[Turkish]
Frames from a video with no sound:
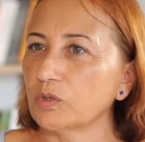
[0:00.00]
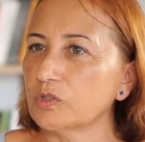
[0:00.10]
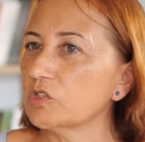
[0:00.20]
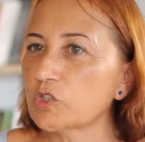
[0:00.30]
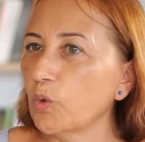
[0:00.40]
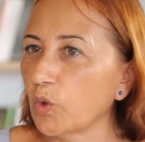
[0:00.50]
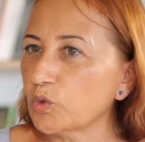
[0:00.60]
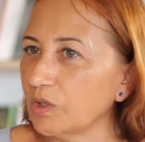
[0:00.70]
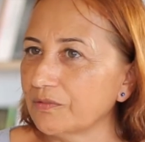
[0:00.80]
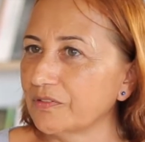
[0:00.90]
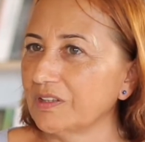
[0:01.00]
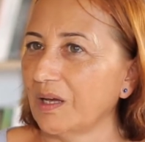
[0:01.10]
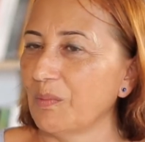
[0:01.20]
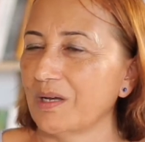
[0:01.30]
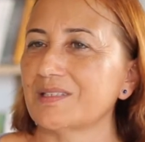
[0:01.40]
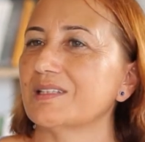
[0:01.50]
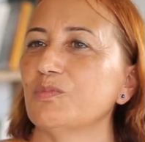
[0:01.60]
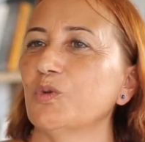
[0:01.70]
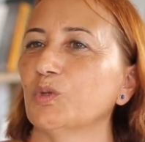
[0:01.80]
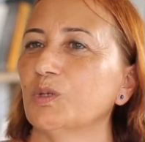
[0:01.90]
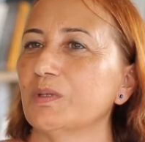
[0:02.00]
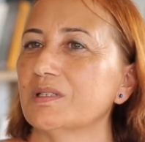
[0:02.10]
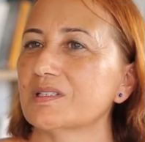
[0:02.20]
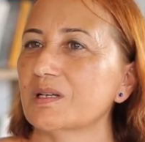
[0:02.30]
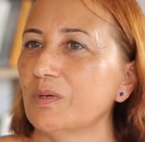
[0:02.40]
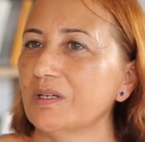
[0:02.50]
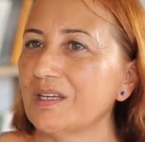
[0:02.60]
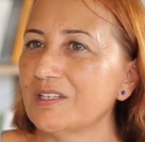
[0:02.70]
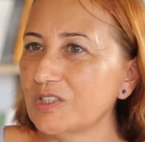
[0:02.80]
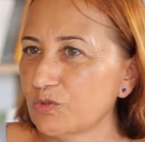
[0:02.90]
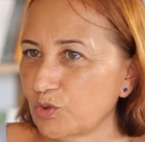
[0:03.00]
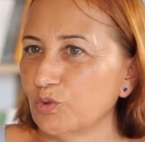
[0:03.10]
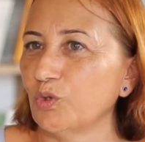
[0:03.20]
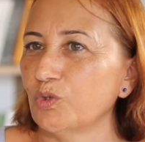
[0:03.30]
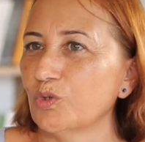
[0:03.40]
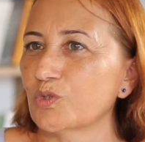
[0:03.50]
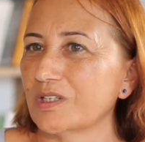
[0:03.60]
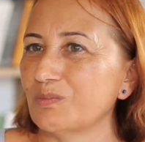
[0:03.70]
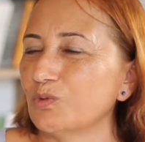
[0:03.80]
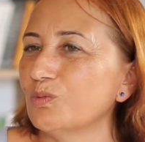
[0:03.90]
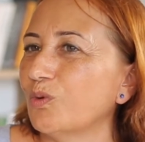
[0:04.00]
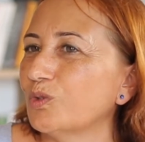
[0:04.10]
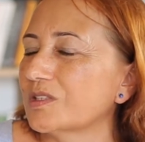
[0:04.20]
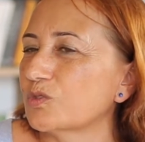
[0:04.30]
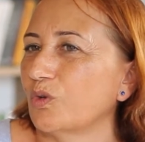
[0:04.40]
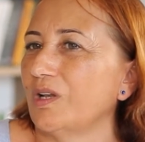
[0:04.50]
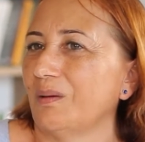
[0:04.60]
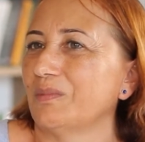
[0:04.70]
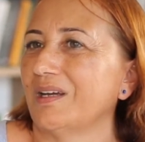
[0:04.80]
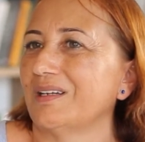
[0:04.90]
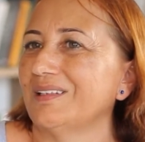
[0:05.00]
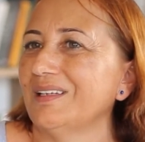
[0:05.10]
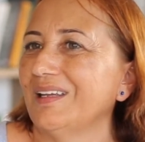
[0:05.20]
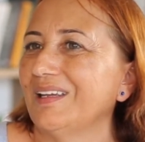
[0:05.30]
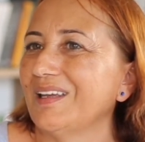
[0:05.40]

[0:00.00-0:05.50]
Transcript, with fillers: hiç korku lafından bahsetmiyor olabiliriz ama şunu görüyoruz hani bütün politik söylemlerde